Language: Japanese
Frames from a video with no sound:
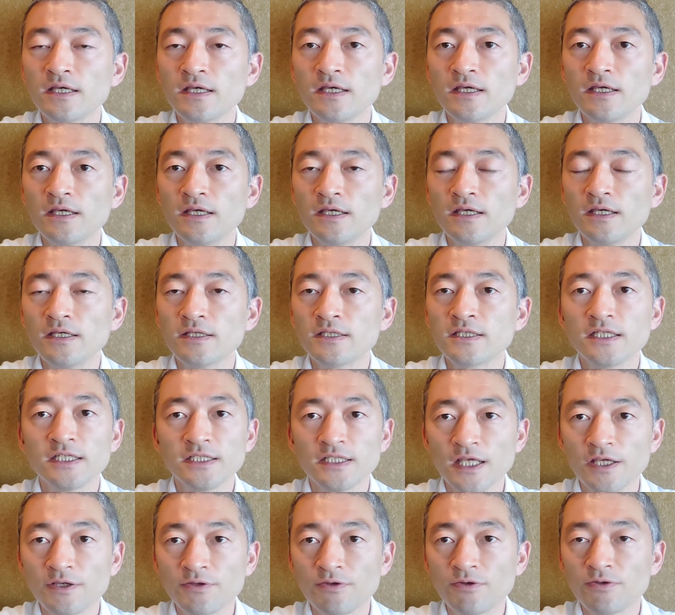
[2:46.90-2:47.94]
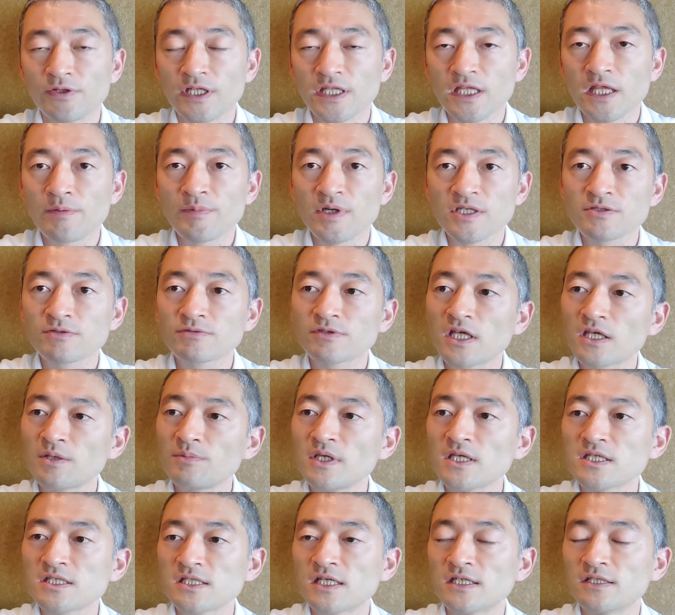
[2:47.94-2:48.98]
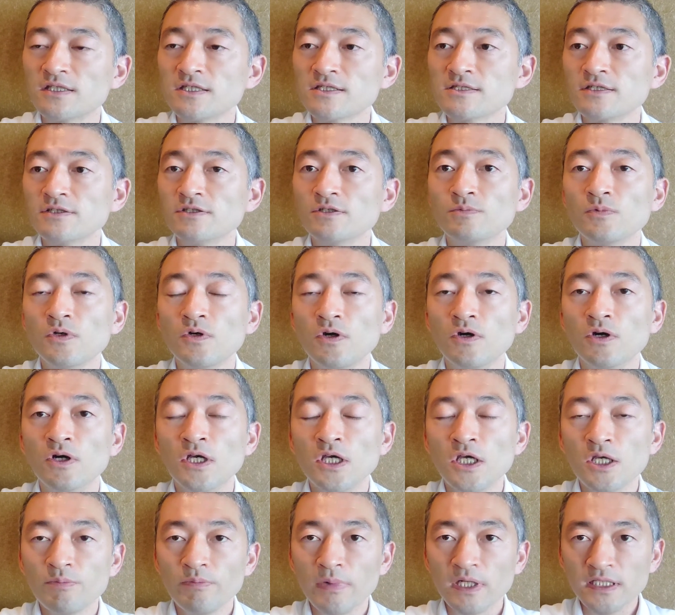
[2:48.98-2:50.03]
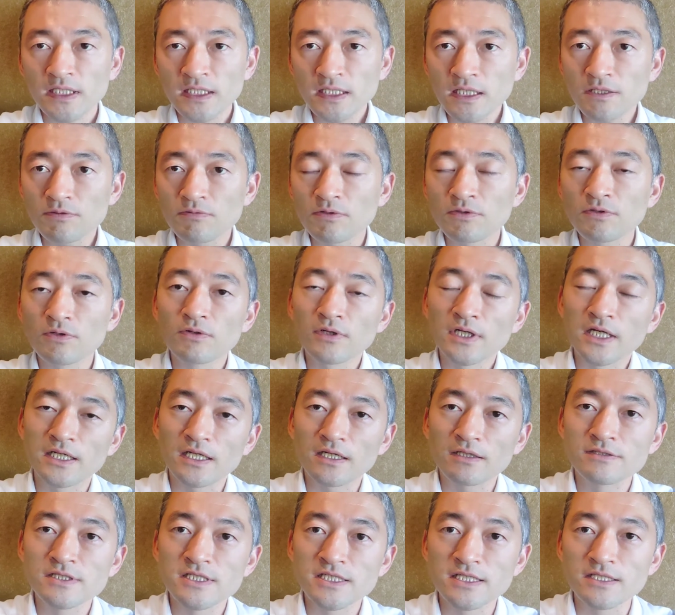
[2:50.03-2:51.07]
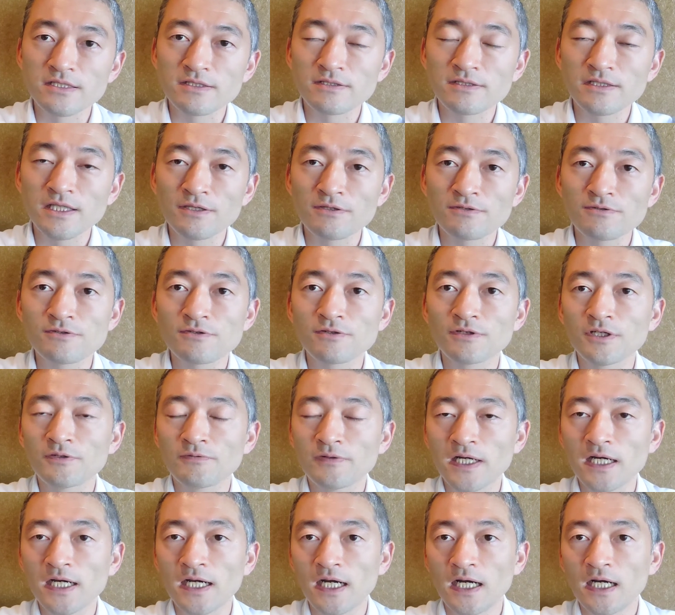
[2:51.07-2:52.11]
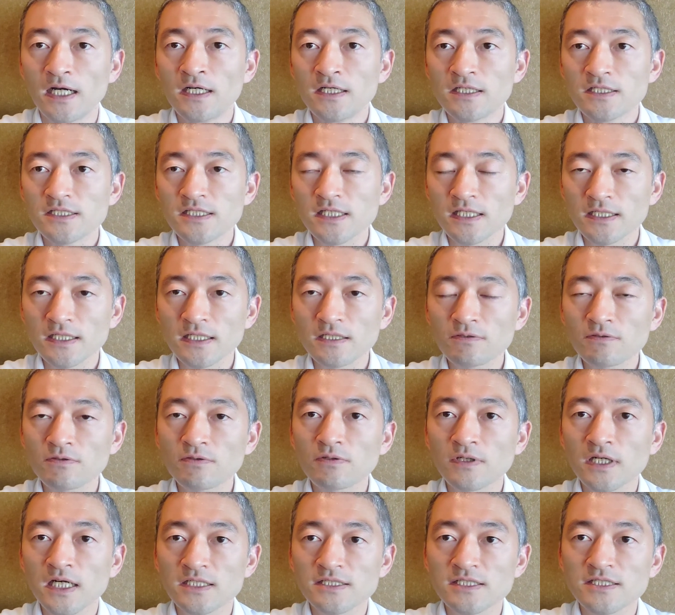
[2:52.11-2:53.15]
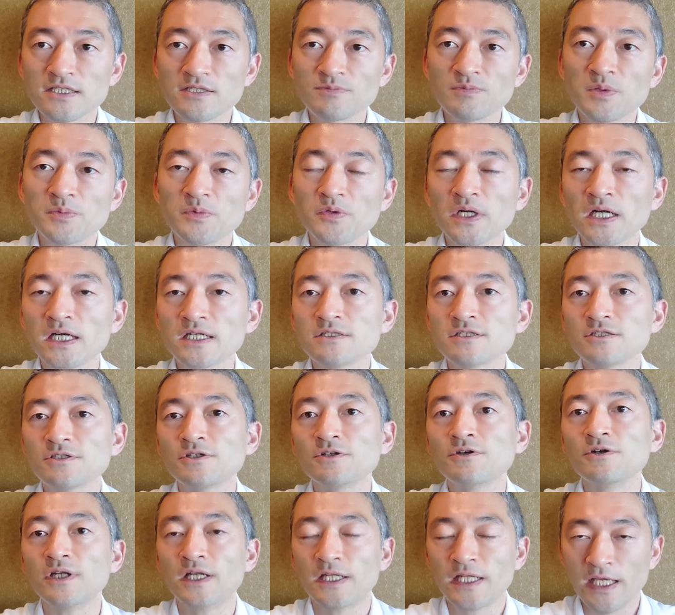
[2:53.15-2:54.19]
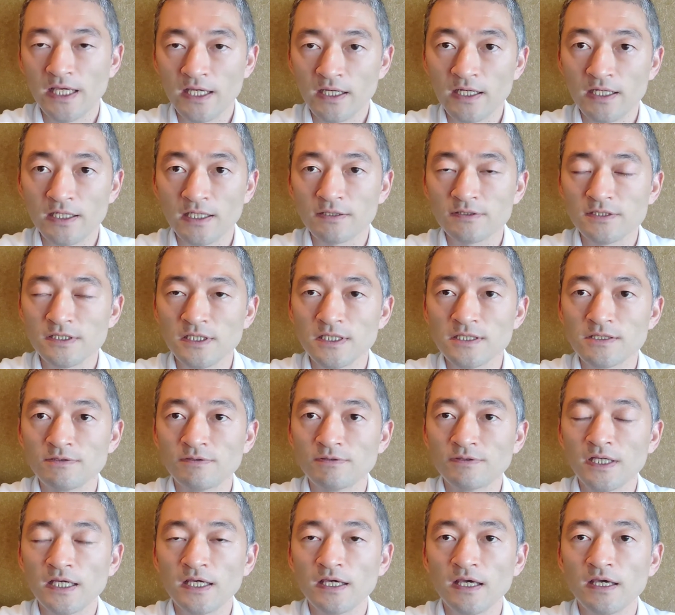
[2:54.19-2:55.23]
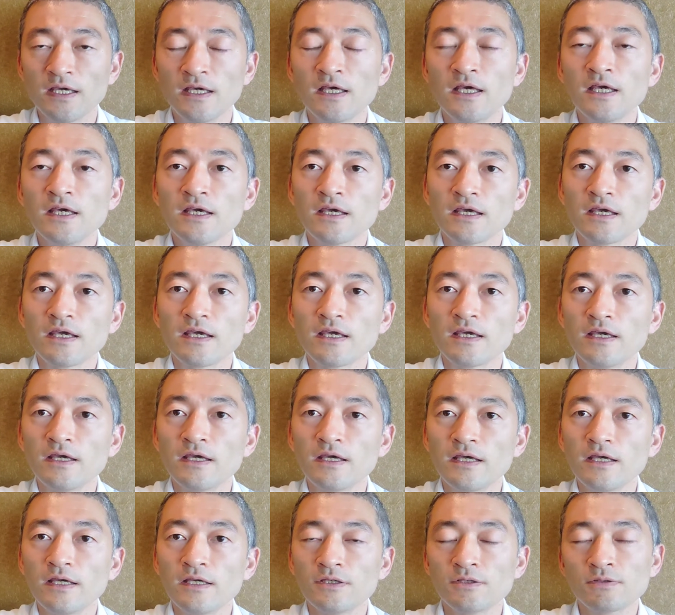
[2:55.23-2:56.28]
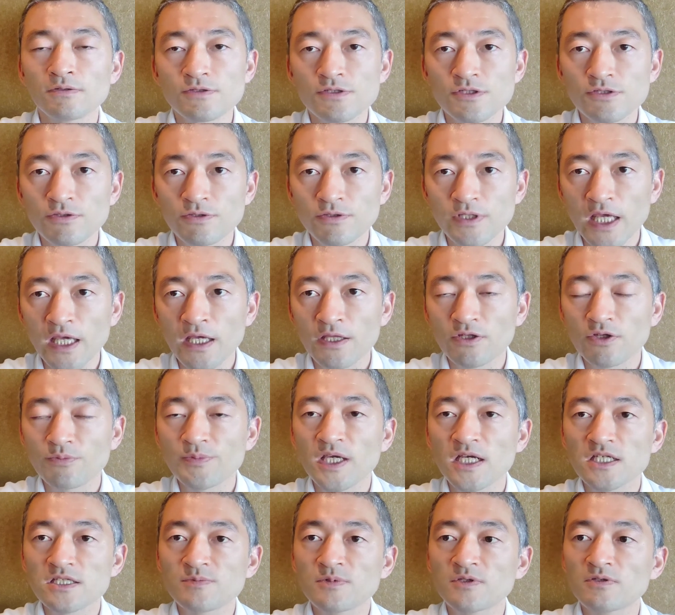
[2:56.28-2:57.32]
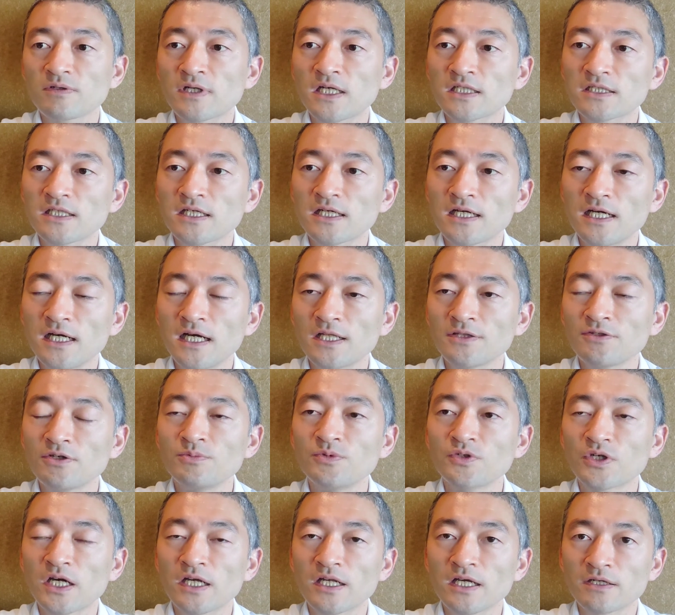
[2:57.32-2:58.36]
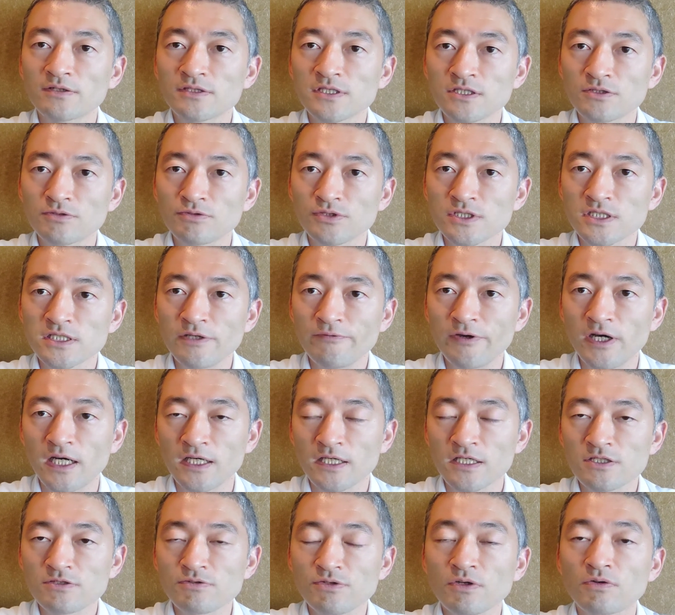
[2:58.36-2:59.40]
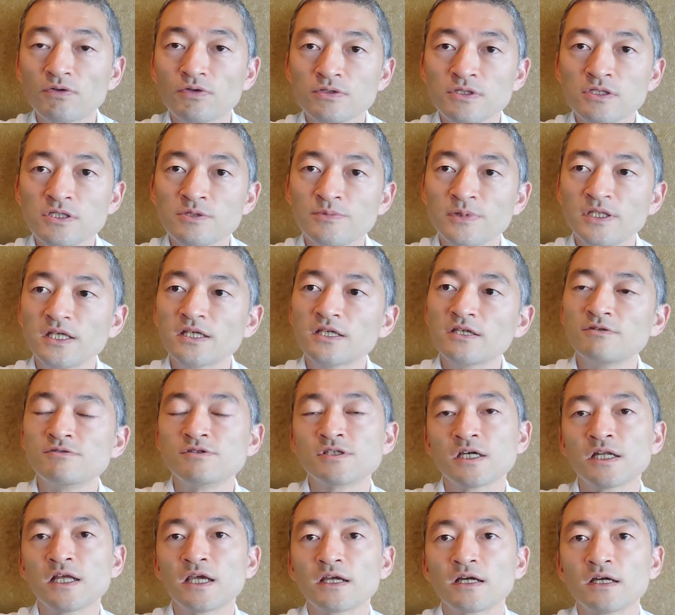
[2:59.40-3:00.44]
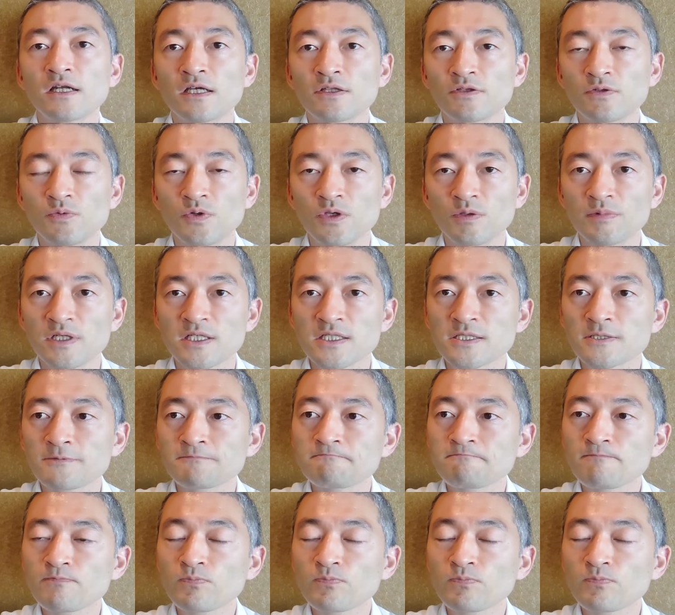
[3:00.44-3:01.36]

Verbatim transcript: えー、切れていくようなね、まあ、そんなイメージなんですけども、まあ、ただのこう辛口っていうよりは若干こう果実味も感じるようなね辛口ですので、えー、日本酒をね飲み始めの方が飲む辛口としては非常にこうおすすめできるんじゃないかなと思います